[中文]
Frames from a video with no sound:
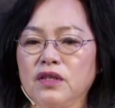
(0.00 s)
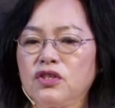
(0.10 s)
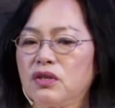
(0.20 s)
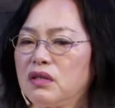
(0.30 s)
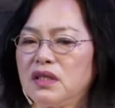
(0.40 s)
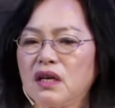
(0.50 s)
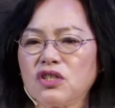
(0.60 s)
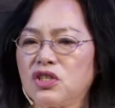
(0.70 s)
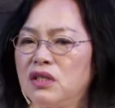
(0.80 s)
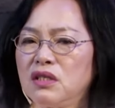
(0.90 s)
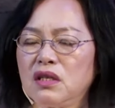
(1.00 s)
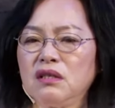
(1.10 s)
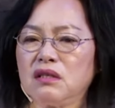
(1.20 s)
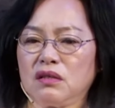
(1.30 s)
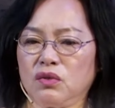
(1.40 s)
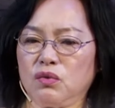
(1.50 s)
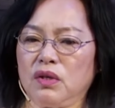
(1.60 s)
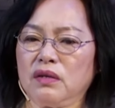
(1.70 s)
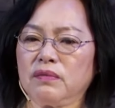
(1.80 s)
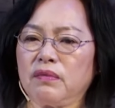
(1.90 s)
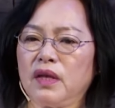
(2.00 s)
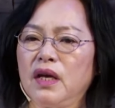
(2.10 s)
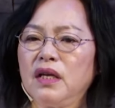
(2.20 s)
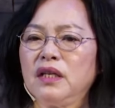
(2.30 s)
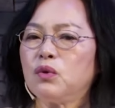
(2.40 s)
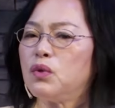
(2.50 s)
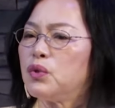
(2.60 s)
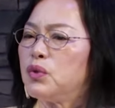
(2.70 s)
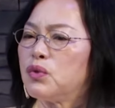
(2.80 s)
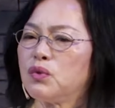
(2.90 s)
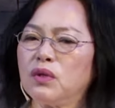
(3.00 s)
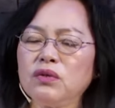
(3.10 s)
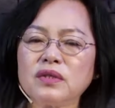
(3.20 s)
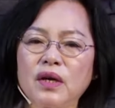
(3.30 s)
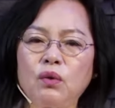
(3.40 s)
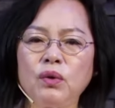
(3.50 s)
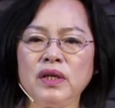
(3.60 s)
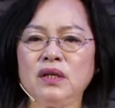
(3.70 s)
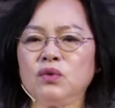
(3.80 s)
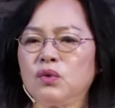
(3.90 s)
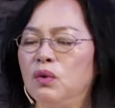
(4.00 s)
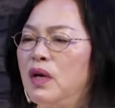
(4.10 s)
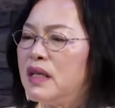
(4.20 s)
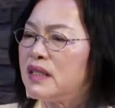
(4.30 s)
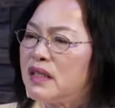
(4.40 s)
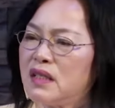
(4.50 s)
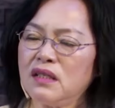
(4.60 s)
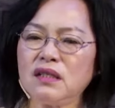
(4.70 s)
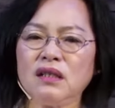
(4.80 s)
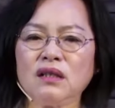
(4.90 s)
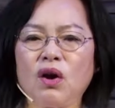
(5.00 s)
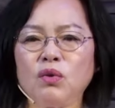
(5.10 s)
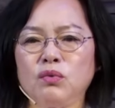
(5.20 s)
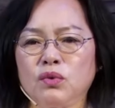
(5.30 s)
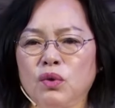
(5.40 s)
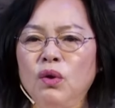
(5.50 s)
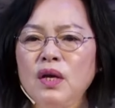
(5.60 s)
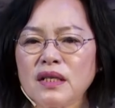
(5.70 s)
就要向神认这个罪，你过去所有在婚姻中、在人生道路中、